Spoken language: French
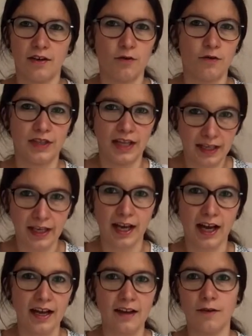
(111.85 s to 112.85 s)
euh,
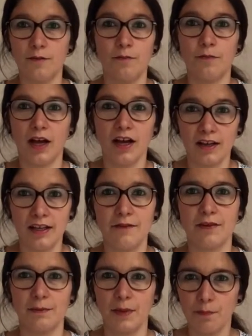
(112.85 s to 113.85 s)
écrire un, un,
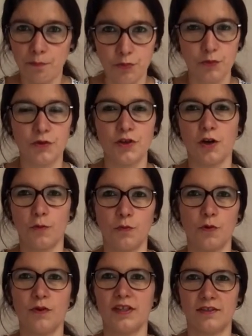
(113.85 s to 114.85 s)
livre et même plusieurs.
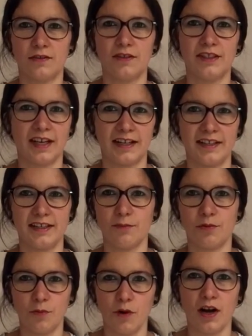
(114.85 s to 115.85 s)
Pourquoi s'arrêter
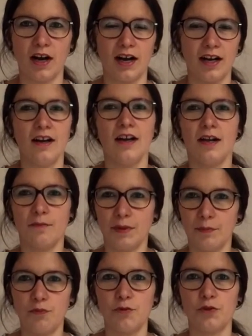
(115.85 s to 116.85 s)
simplement à un,
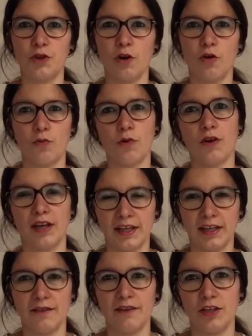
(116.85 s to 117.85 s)
mais plusieurs romans,
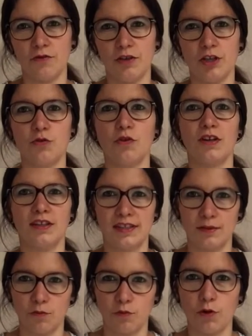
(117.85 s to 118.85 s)
écrivez tous les jours,
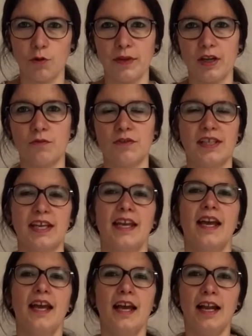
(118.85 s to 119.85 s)
c'est mon premier conseil.
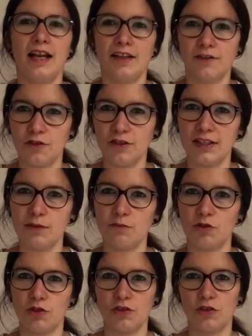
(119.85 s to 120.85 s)
La deuxième
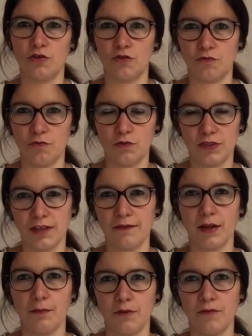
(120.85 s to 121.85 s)
chose que je vous conseille
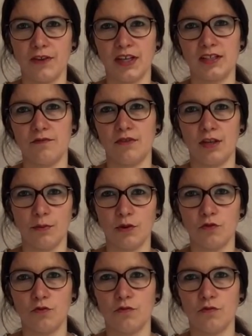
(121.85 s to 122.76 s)
vraiment de faire si vous voulez prendre